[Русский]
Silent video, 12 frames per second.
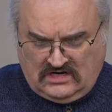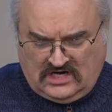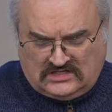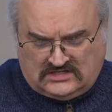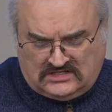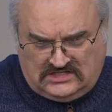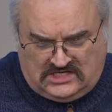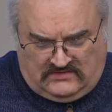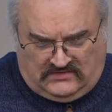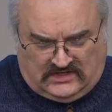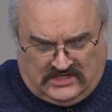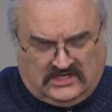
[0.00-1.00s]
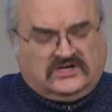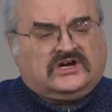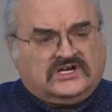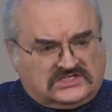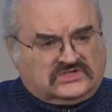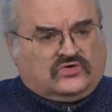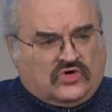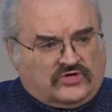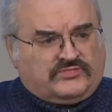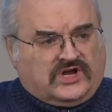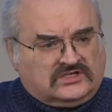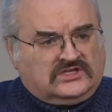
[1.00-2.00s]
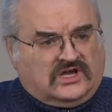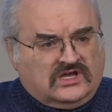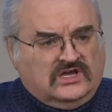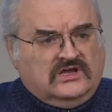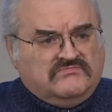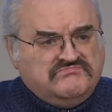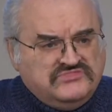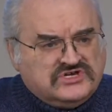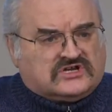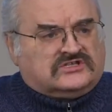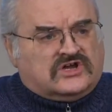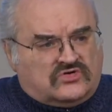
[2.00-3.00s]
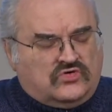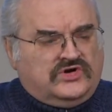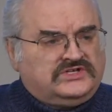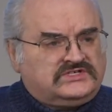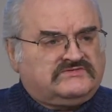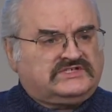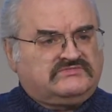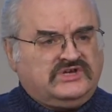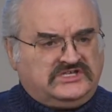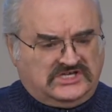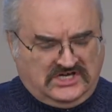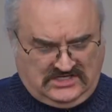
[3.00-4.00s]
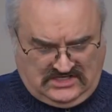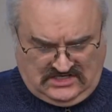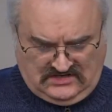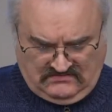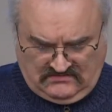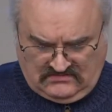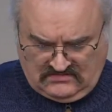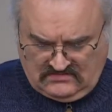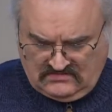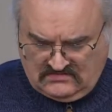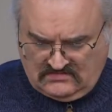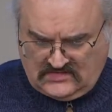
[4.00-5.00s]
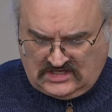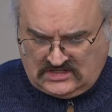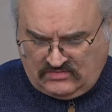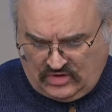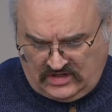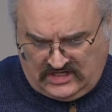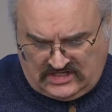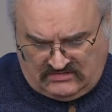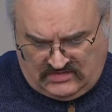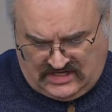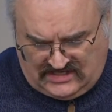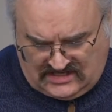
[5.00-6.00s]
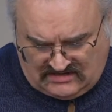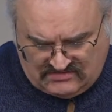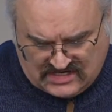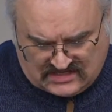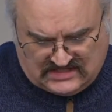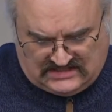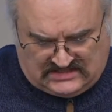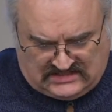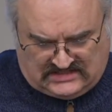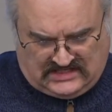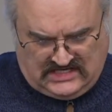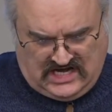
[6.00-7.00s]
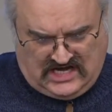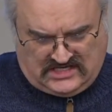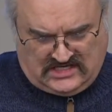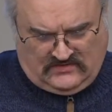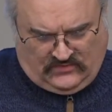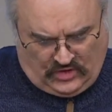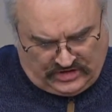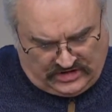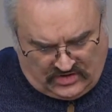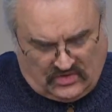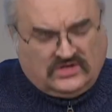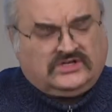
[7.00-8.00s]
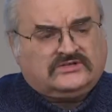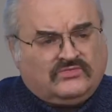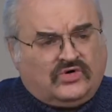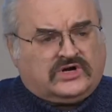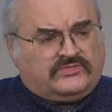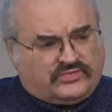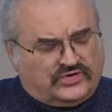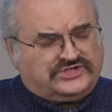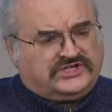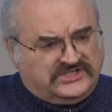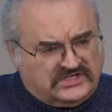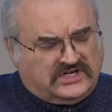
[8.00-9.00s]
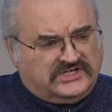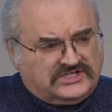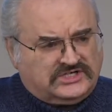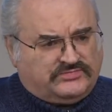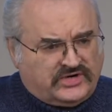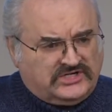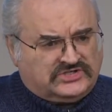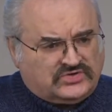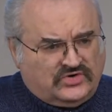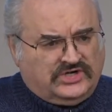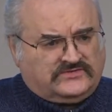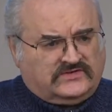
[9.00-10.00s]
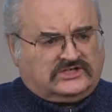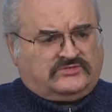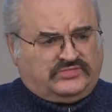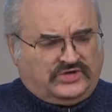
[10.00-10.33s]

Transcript: это не великая скорбь, когда мир находится в смятении – это более не менее мирное состояние. Войны, голод, мор и прочее, они, конечно, происходят в этот